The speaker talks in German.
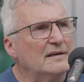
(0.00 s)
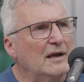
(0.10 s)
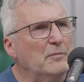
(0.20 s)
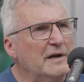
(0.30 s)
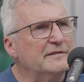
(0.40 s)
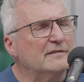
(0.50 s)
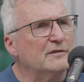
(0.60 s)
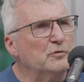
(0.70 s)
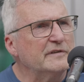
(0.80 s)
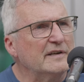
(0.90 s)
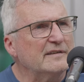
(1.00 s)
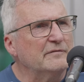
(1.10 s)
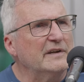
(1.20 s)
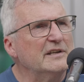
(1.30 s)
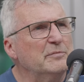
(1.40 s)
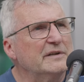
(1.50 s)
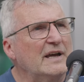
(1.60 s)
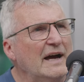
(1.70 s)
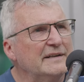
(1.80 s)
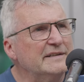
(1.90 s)
am meisten zusetzen, wenn ich mich
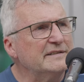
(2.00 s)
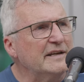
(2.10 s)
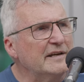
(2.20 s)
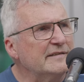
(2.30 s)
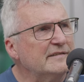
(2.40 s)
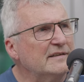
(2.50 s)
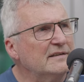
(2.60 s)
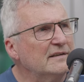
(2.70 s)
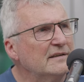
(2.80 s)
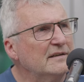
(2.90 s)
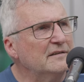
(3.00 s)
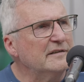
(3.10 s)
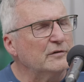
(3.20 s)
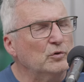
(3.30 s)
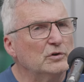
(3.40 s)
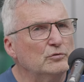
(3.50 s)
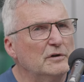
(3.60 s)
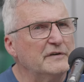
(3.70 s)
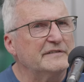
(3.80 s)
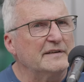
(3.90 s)
gar nicht erst in diese
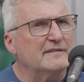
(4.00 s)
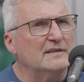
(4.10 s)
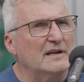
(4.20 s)
Unruhe versetzen